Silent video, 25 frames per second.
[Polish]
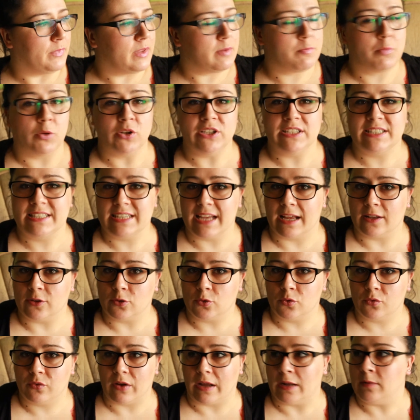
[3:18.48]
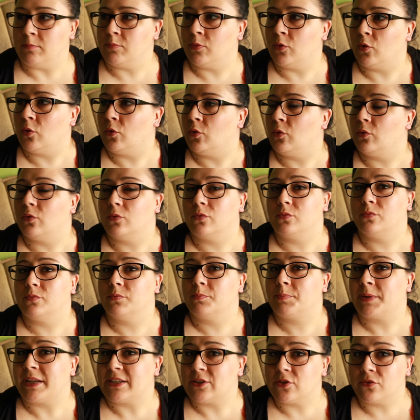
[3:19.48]
y, policjantów albo
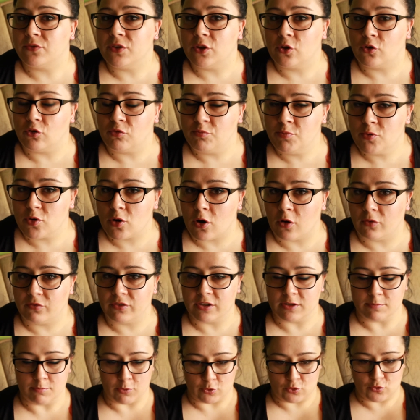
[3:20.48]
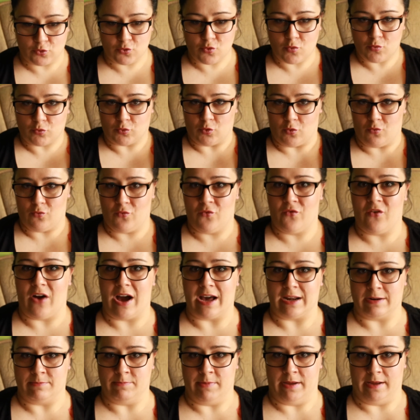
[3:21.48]
pracowników biurowych, bo czują tą
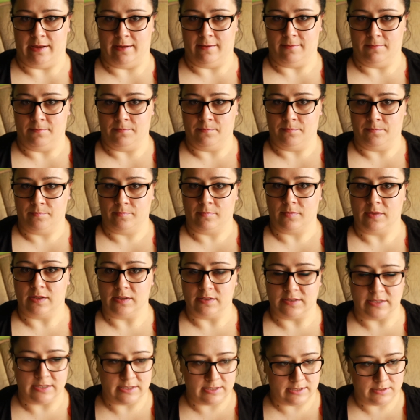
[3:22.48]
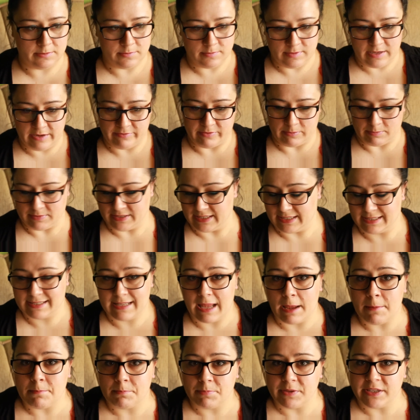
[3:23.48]
farbę. Z, nie wiem, ze
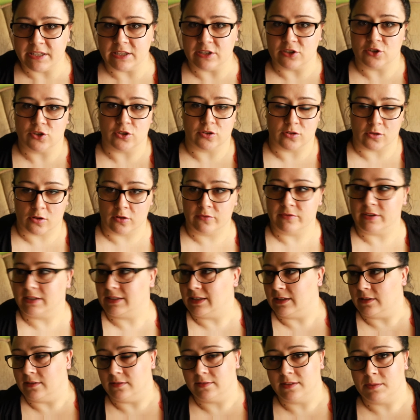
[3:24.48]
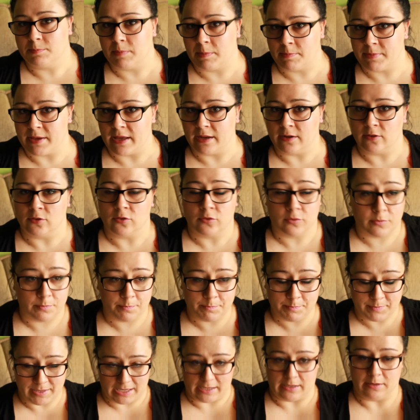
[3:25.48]
stempli czy cokolwiek te, te papiery. No
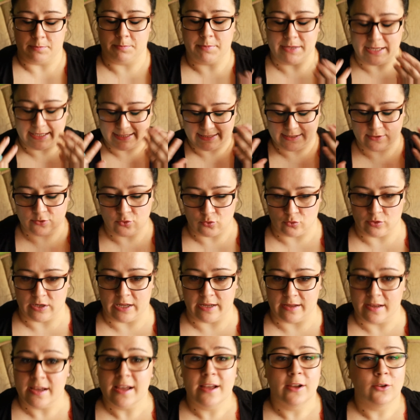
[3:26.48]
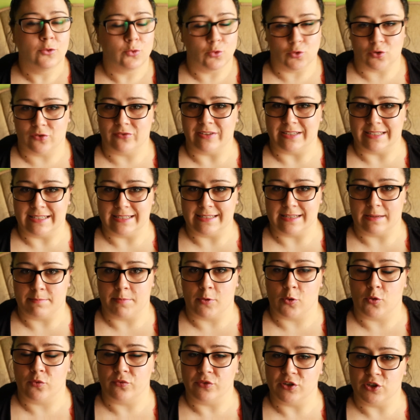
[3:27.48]
tak, pies czuje dużo więcej
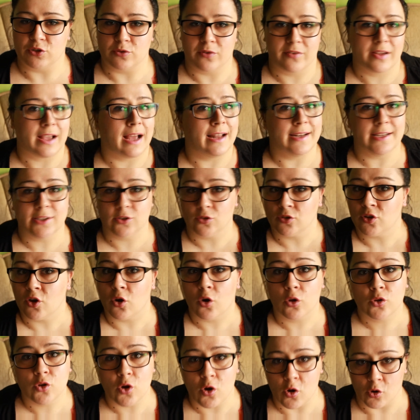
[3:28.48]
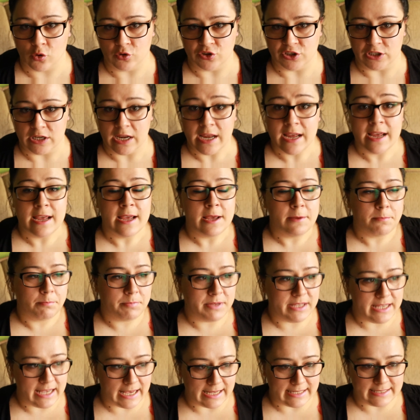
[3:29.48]
zapachów niż człowiek, ale to nie o to chodzi.
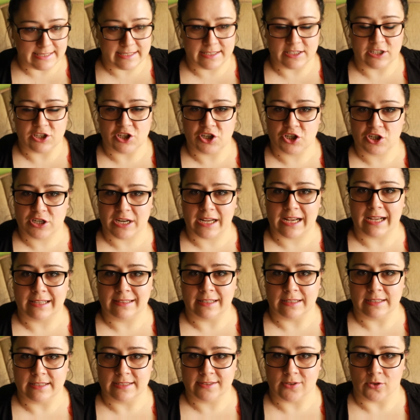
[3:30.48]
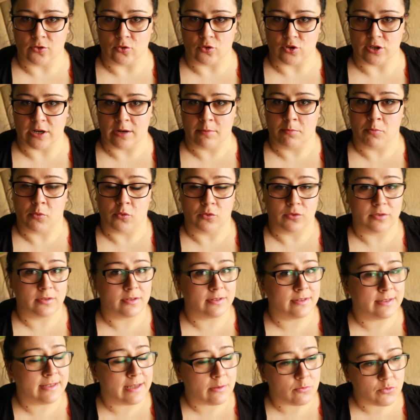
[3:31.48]
Pies szczeka na listonosza, bo
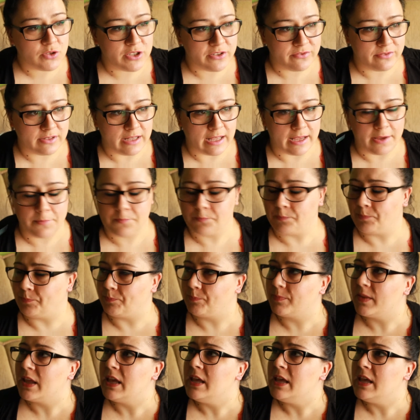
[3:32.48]
jemu się wydaje... Mm,